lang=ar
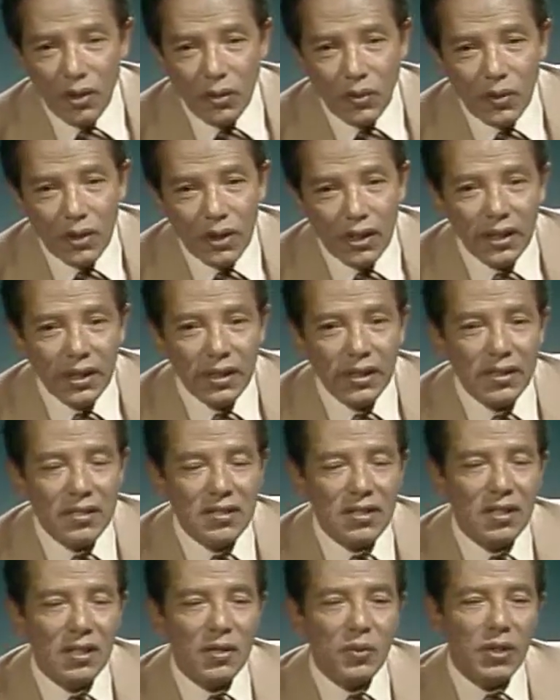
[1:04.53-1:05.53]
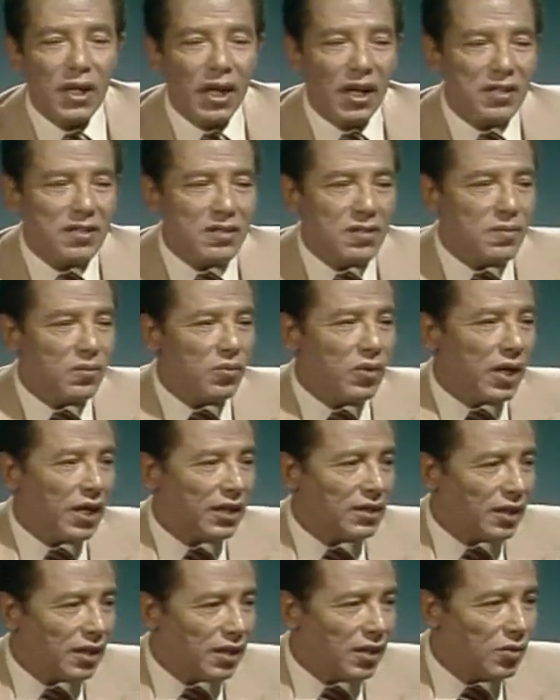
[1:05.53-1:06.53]
ويسجن ويعذب
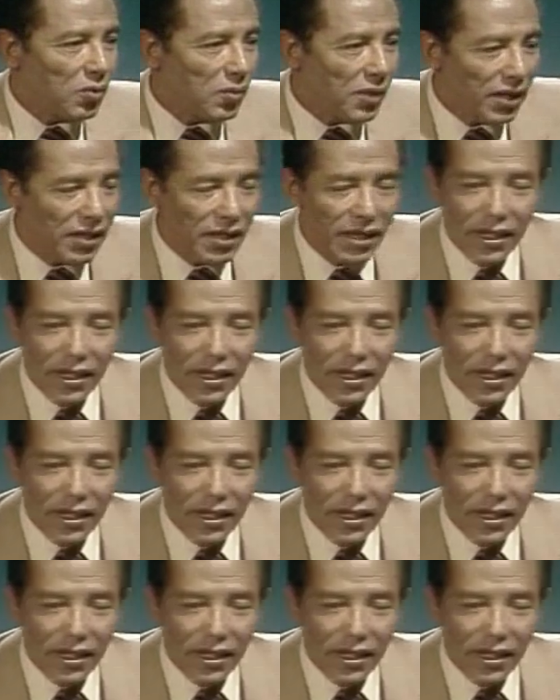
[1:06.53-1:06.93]
ويعتقل وبعدين